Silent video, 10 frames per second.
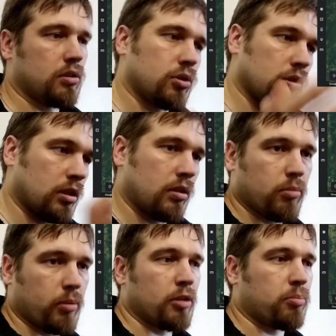что
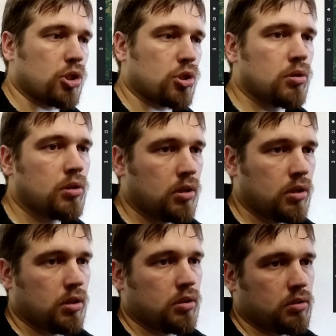этот момент прошел,
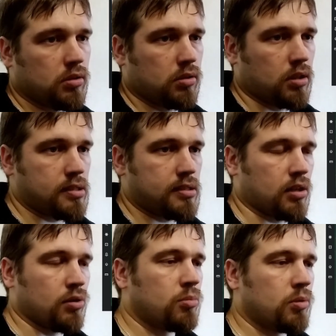
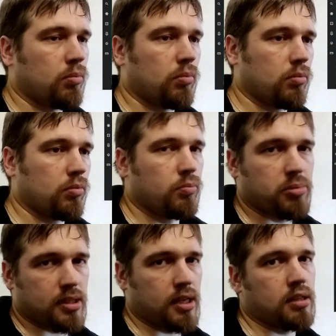астрономы ну,
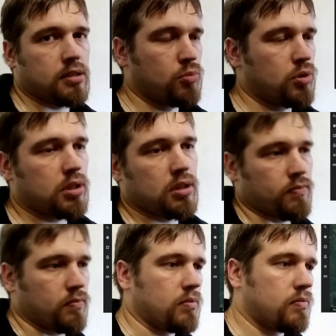постоянно смотрят
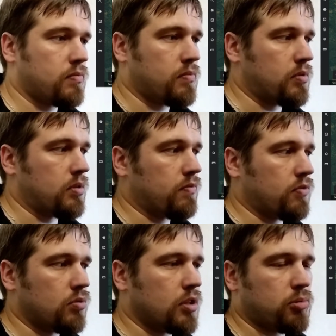там
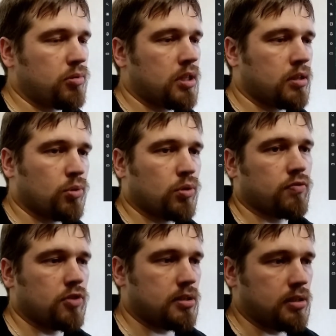ведут наблюдение,
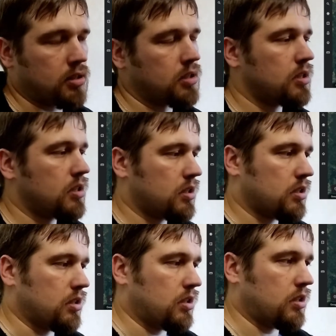могут вычислить
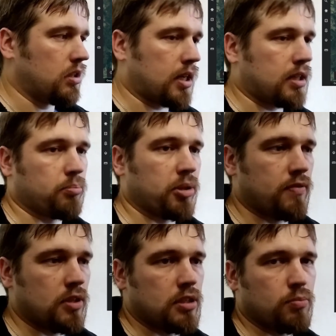и как-то
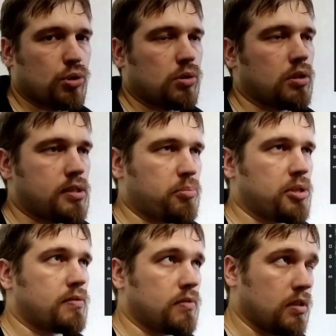подтвердить, может кто-то
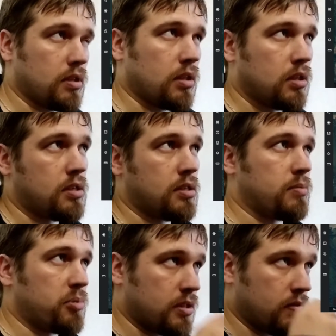записывает,
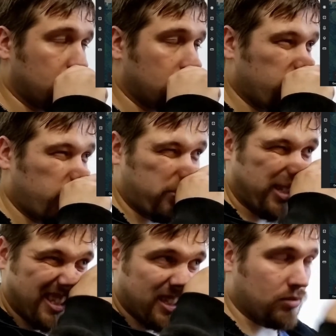записывал в то
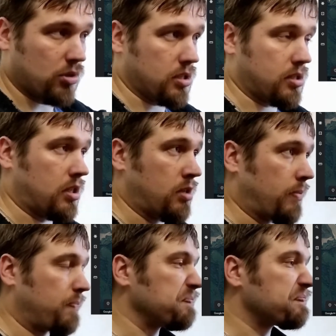время частых не
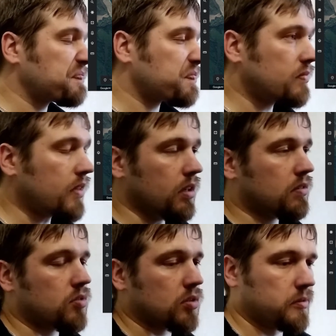
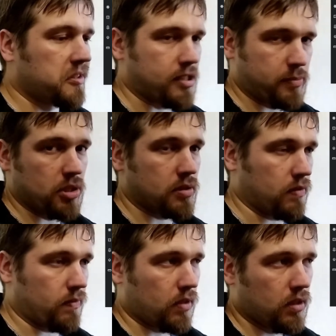Вот,
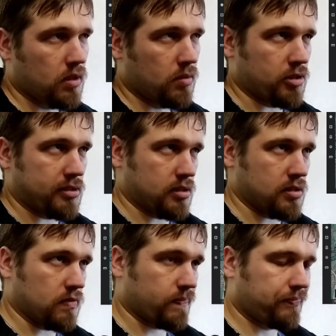космического
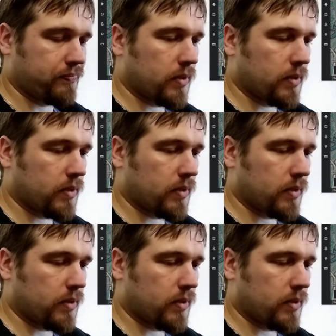пространства.